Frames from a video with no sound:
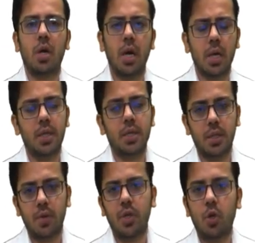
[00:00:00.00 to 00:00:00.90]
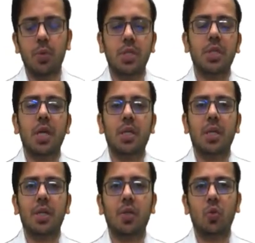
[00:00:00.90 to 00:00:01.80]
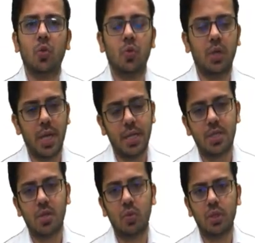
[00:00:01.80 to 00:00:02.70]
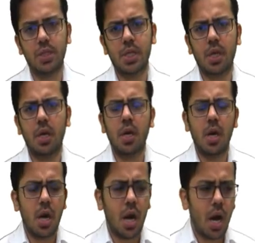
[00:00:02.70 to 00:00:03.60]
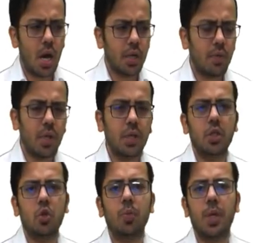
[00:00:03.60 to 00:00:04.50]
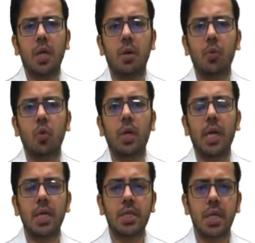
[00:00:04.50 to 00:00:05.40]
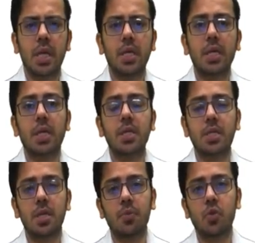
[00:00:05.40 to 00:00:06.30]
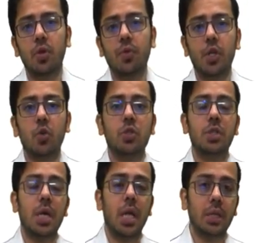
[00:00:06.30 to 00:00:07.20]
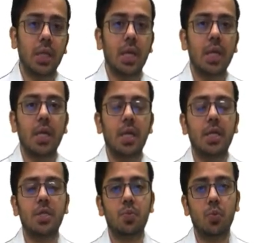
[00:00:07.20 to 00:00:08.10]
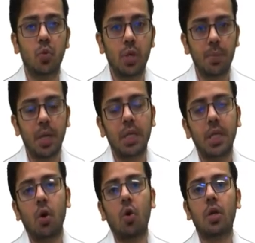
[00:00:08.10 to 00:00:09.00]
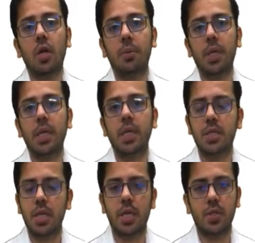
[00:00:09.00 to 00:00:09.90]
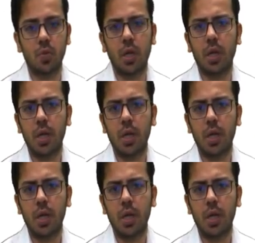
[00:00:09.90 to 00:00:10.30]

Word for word: अगर ये वीडियो पसंद आता है तो लाइक ज़रूर कीजिएगा आने वाले दिनों में हम लोग ऐसे ही कंसेप्चुअल वीडियोस डालते रहेंगे इस पूरे महीने और कमिंग डेज एज वेल